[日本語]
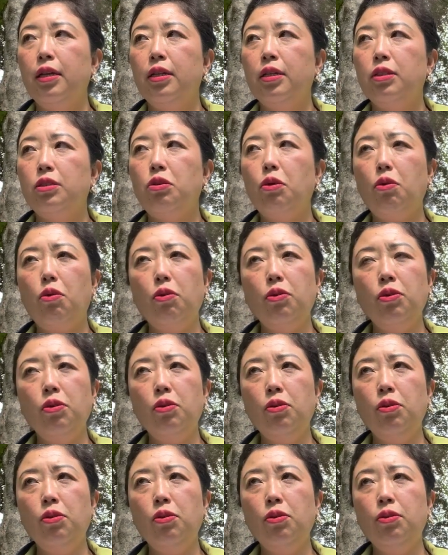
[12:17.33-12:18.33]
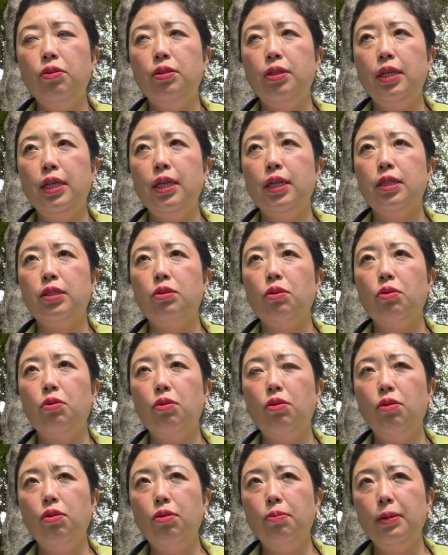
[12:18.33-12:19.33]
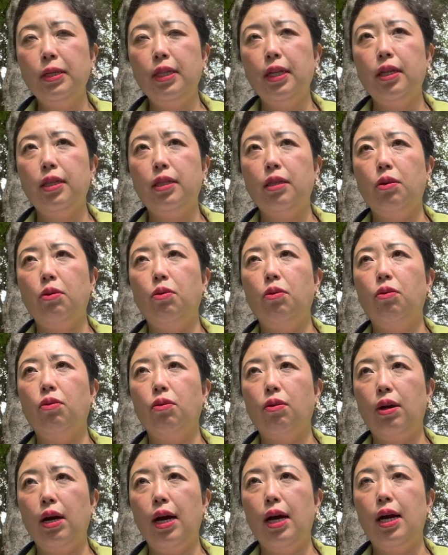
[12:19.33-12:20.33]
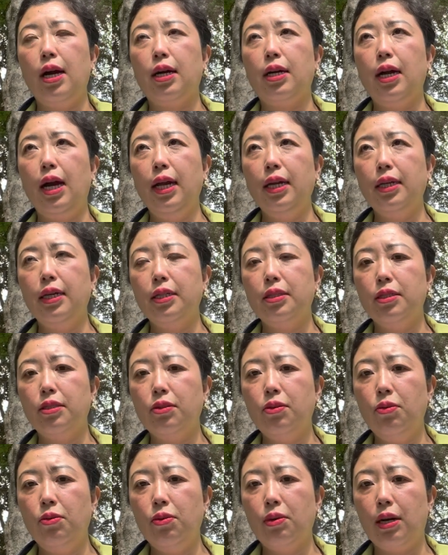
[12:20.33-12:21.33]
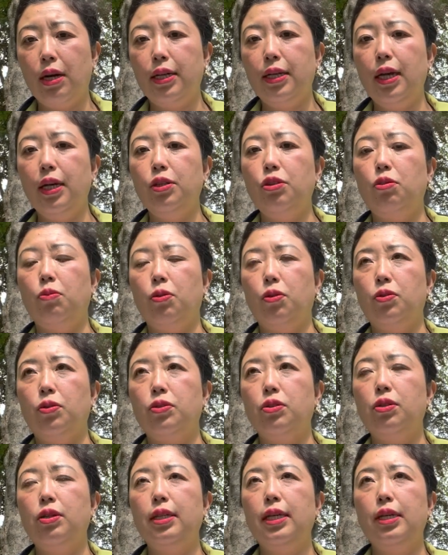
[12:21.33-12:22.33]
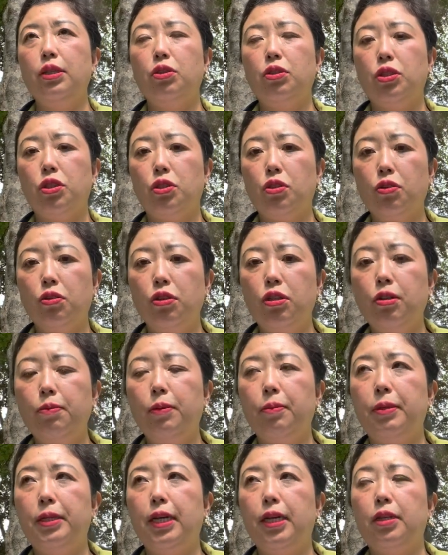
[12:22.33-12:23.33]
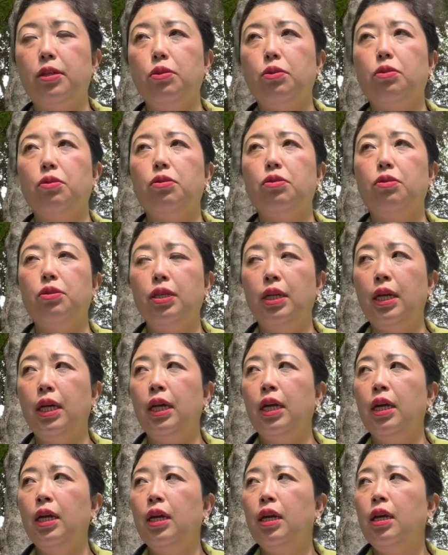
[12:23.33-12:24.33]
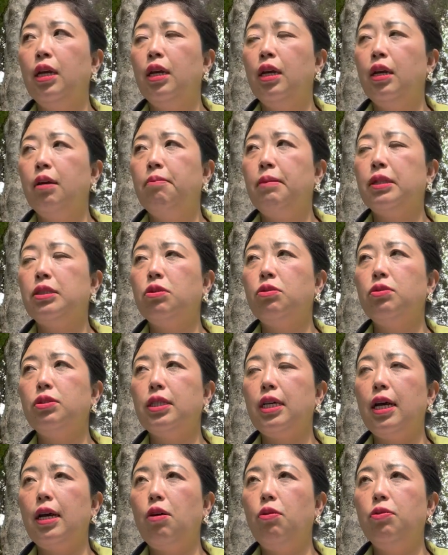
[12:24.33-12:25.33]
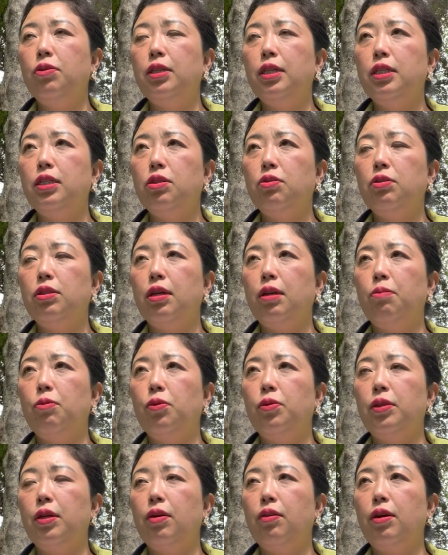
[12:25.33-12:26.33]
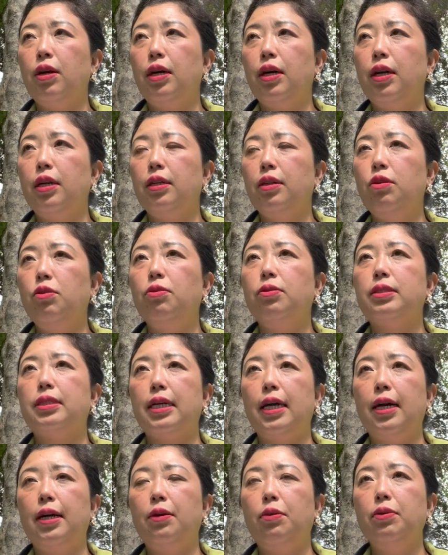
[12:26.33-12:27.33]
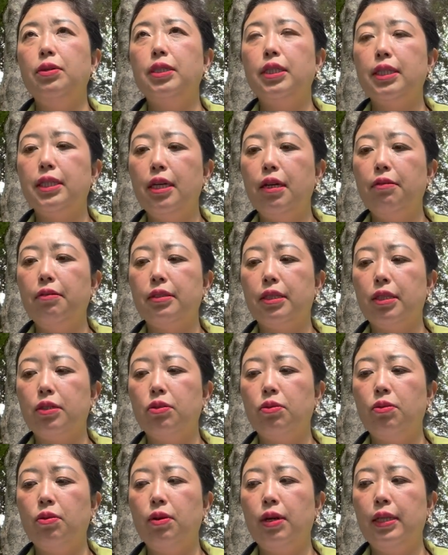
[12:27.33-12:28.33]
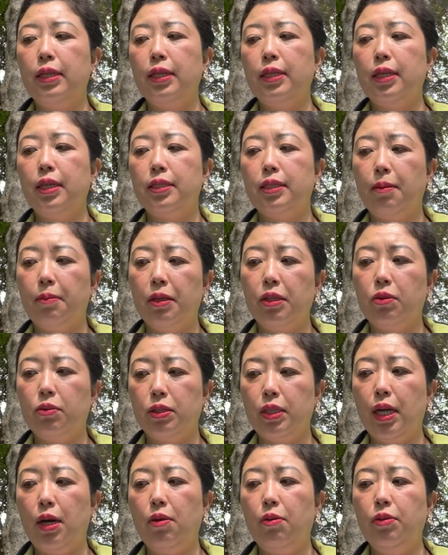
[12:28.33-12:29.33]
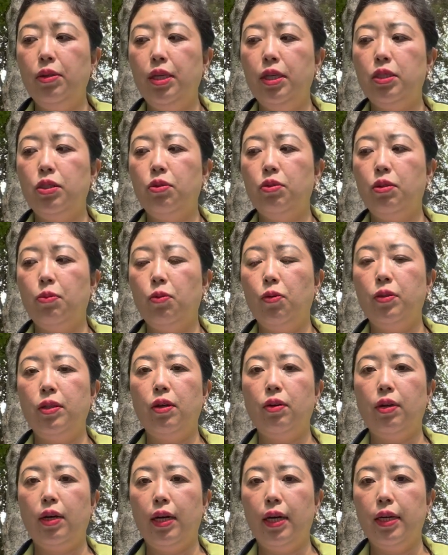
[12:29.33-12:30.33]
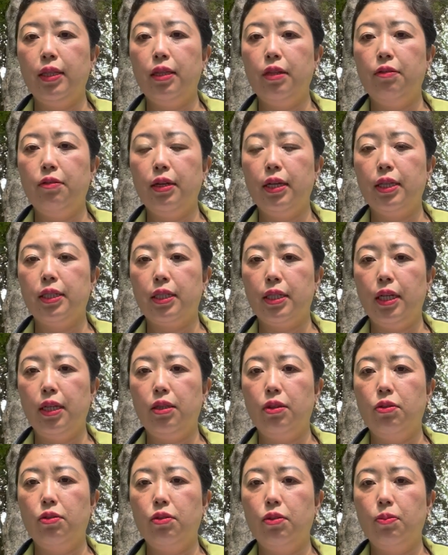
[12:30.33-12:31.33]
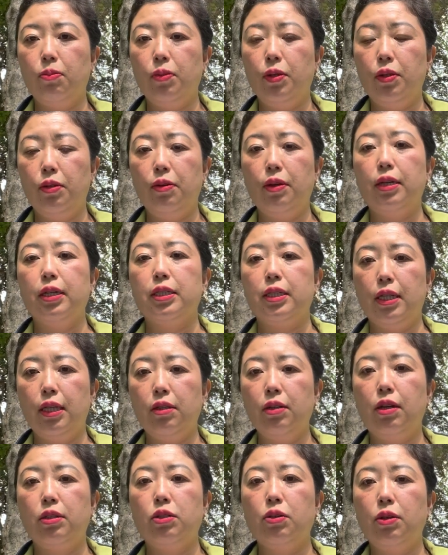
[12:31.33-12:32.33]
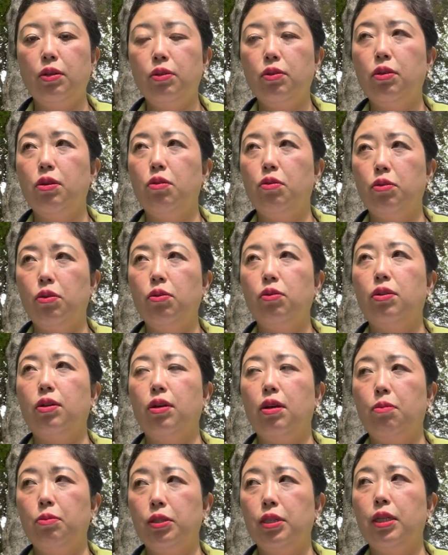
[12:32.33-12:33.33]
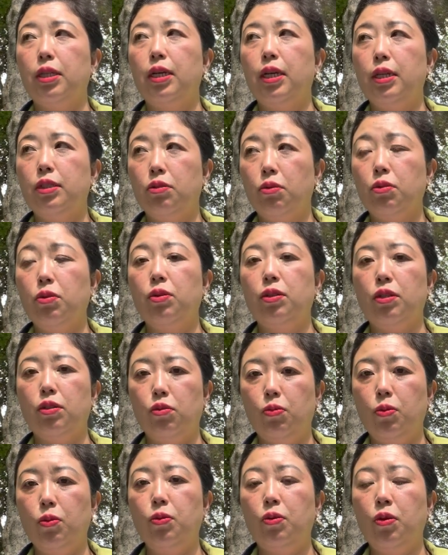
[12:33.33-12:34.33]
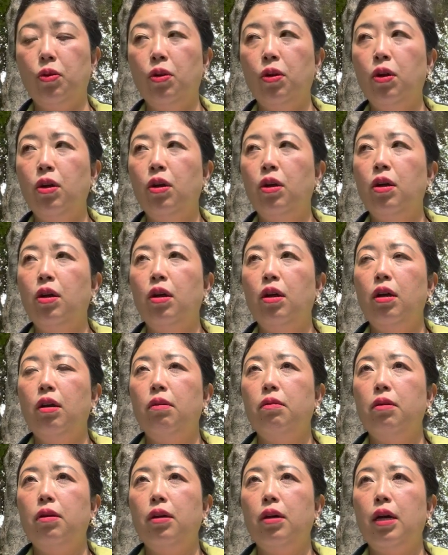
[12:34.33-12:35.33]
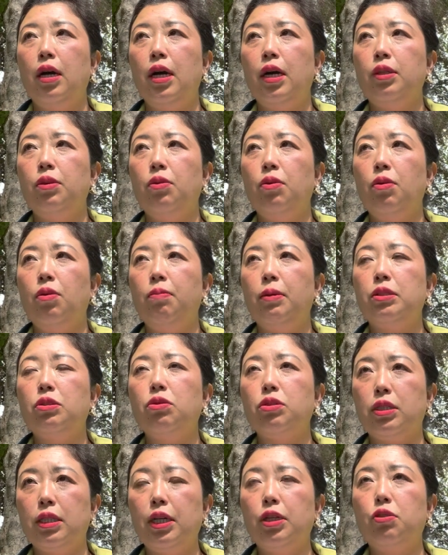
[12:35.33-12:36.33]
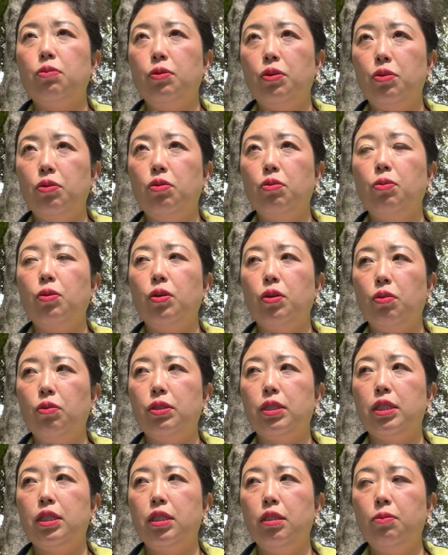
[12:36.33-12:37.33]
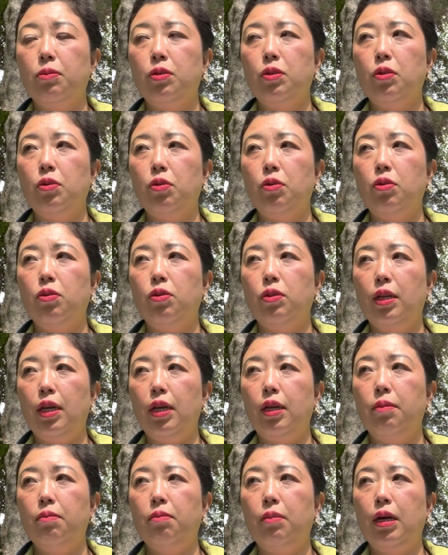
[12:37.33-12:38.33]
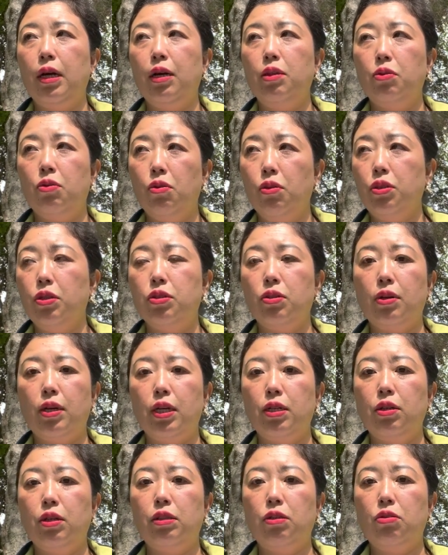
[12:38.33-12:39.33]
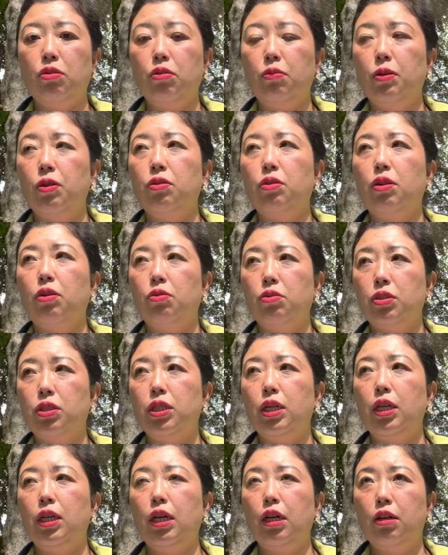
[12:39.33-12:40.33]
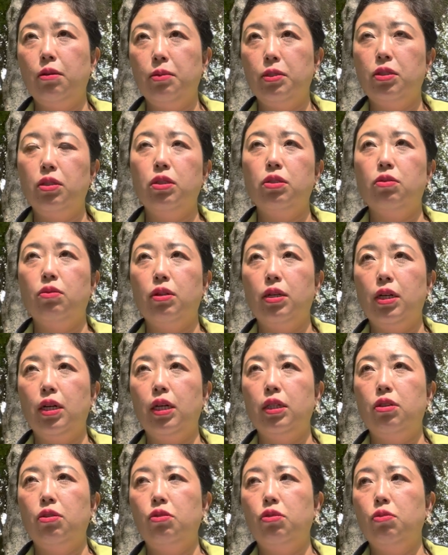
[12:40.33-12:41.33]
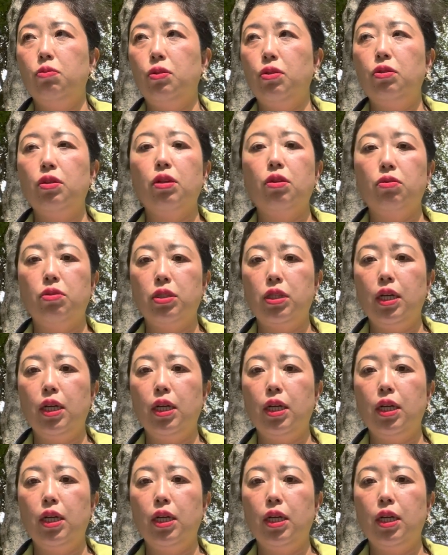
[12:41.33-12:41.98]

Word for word: そこの方に、そこを見てった方が、解決の方が早いと思うの。それであと自助グループみたいなところに、まあそのさ、同じような問題を抱え、要はさ、お医者さんはさ、そのあなた様とさ、同じような問題を抱えてるわけじゃないって人もいるわけじゃない。てか、それとかほとんどかもしれない。そうなんだと思うのよ。あの、まあ、そうじゃない人もいると思うけど、お医者さんでもいろいろね、まあ、アルコール依存を抱えてる人もいるだろうし、薬物依存を抱えてる人もいるだろうし、